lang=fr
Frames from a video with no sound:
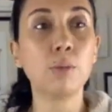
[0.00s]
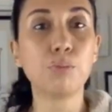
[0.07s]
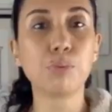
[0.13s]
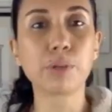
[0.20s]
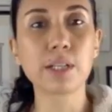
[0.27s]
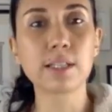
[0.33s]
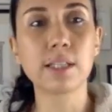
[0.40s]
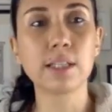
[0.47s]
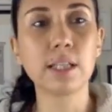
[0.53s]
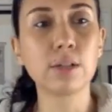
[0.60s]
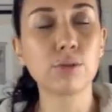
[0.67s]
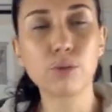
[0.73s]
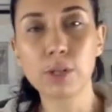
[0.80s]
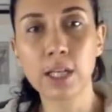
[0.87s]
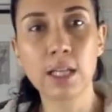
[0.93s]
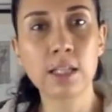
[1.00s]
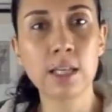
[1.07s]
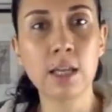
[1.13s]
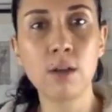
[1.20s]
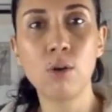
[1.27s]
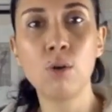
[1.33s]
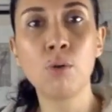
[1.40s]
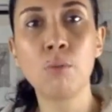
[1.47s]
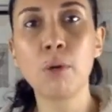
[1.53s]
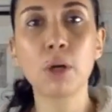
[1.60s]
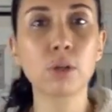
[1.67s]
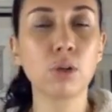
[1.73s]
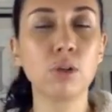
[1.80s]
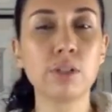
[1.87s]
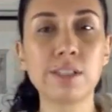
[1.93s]
pour essayer de gagner le
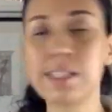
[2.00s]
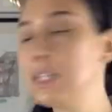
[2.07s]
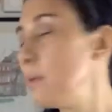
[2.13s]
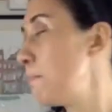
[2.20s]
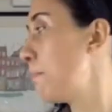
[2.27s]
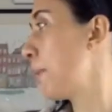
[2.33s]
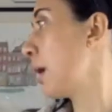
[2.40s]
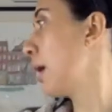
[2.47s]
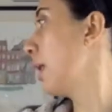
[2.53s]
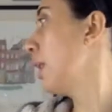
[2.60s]
mug Zip